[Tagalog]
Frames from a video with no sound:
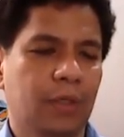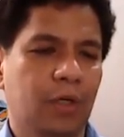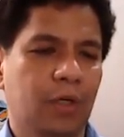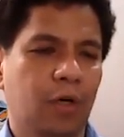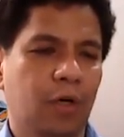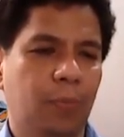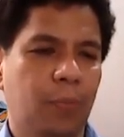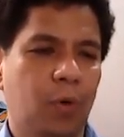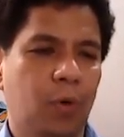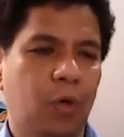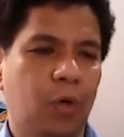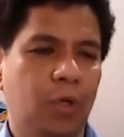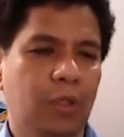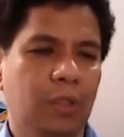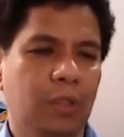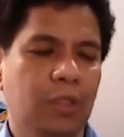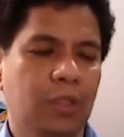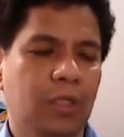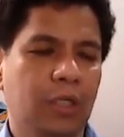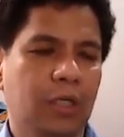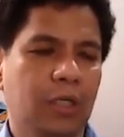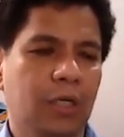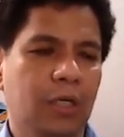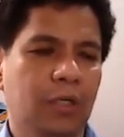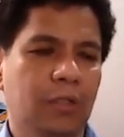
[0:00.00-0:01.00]
of all
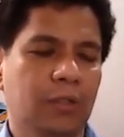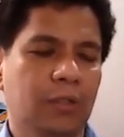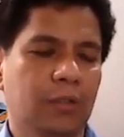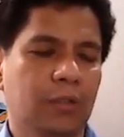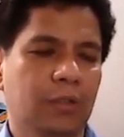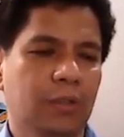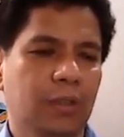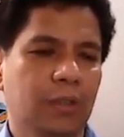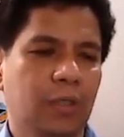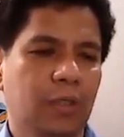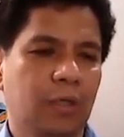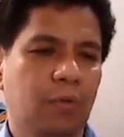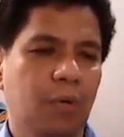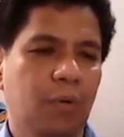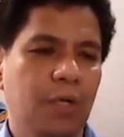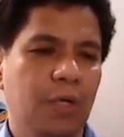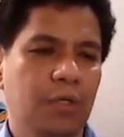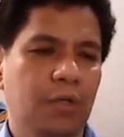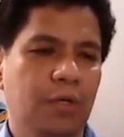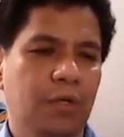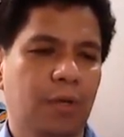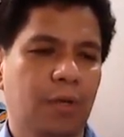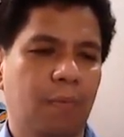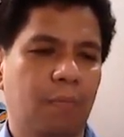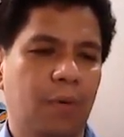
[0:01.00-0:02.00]
the ano
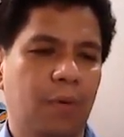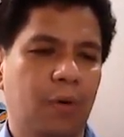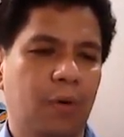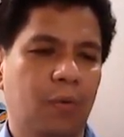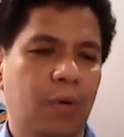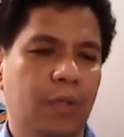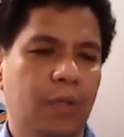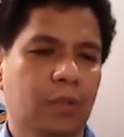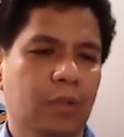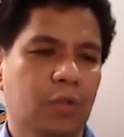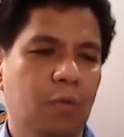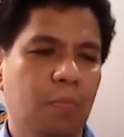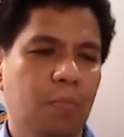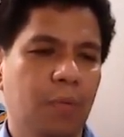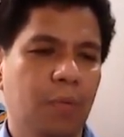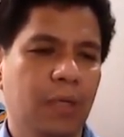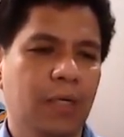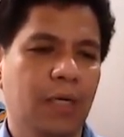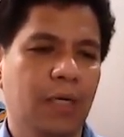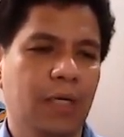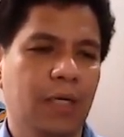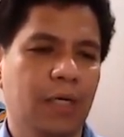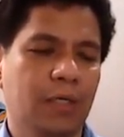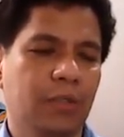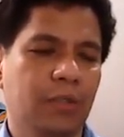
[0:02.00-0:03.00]
equation number 1.
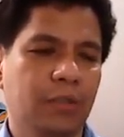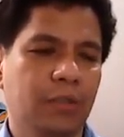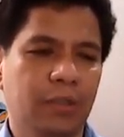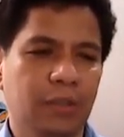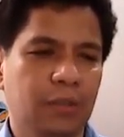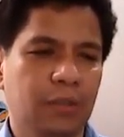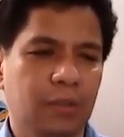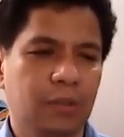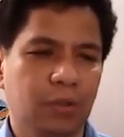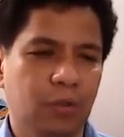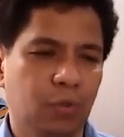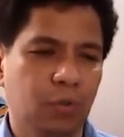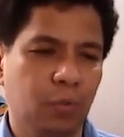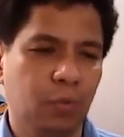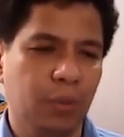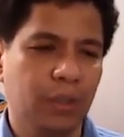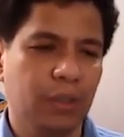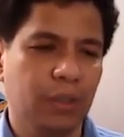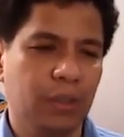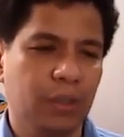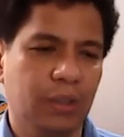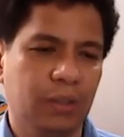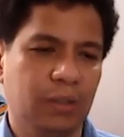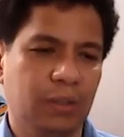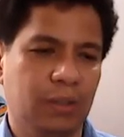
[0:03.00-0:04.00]
Kumbaga you're just
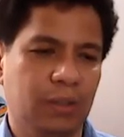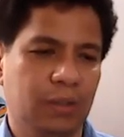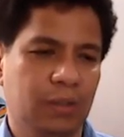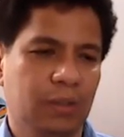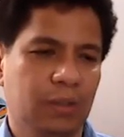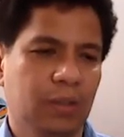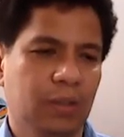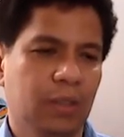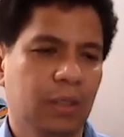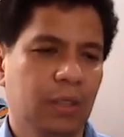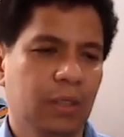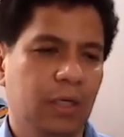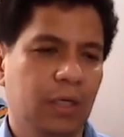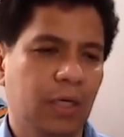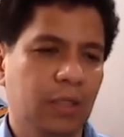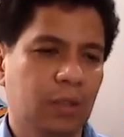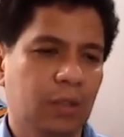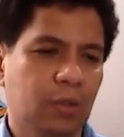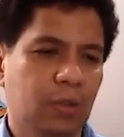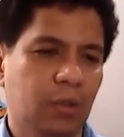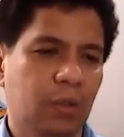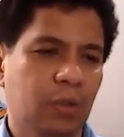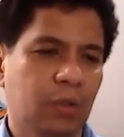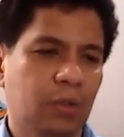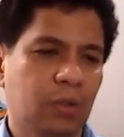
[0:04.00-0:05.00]
doing this
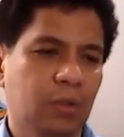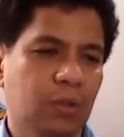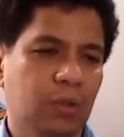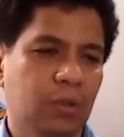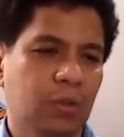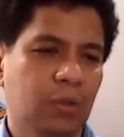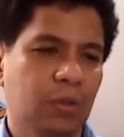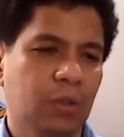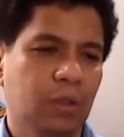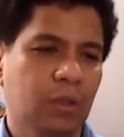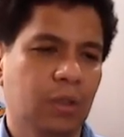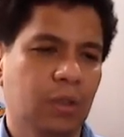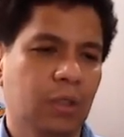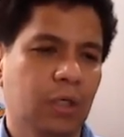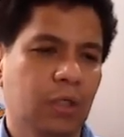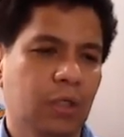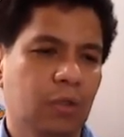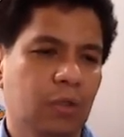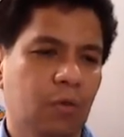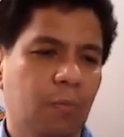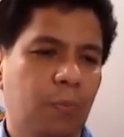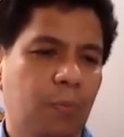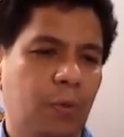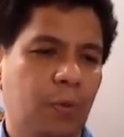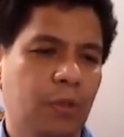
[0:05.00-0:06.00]
ito
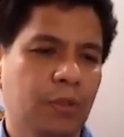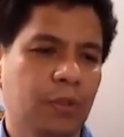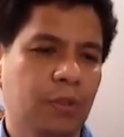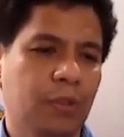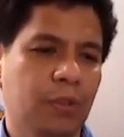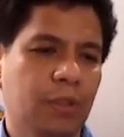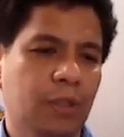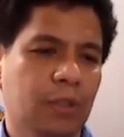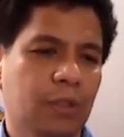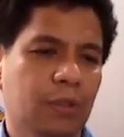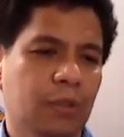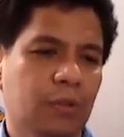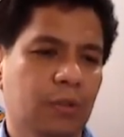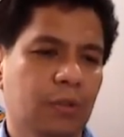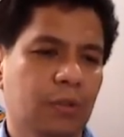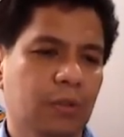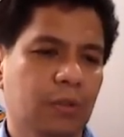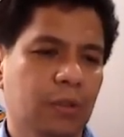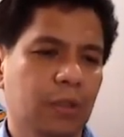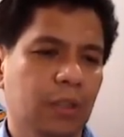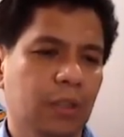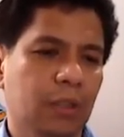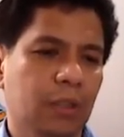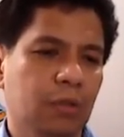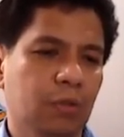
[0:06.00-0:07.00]
itong portion na to,
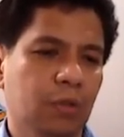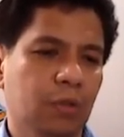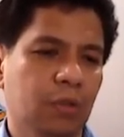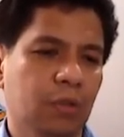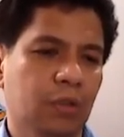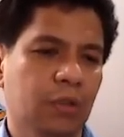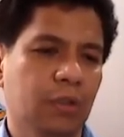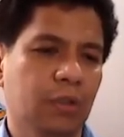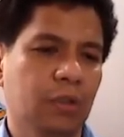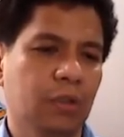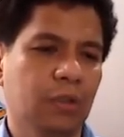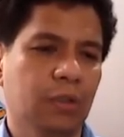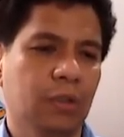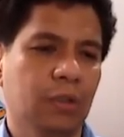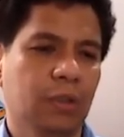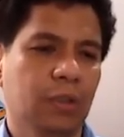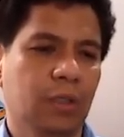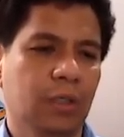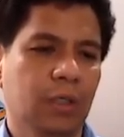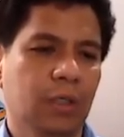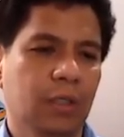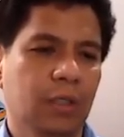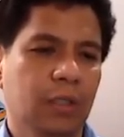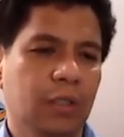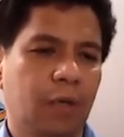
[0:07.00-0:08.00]
ito 'yon.
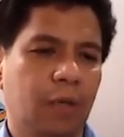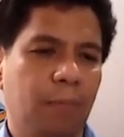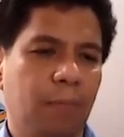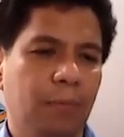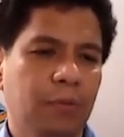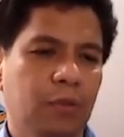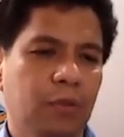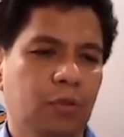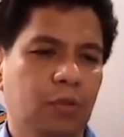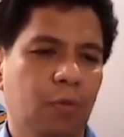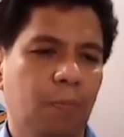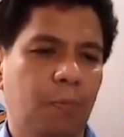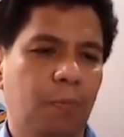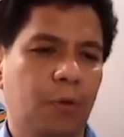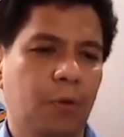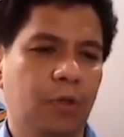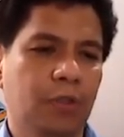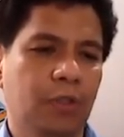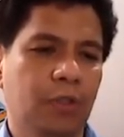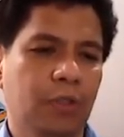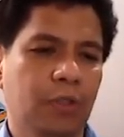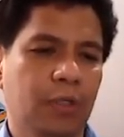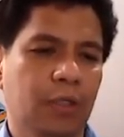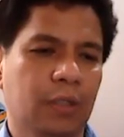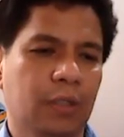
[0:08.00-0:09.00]
Tapos itong
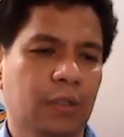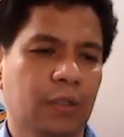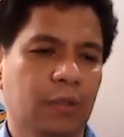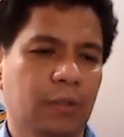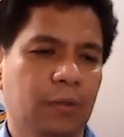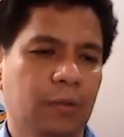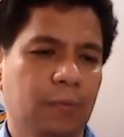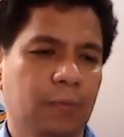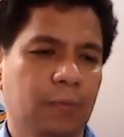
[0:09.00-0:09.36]
portion na to,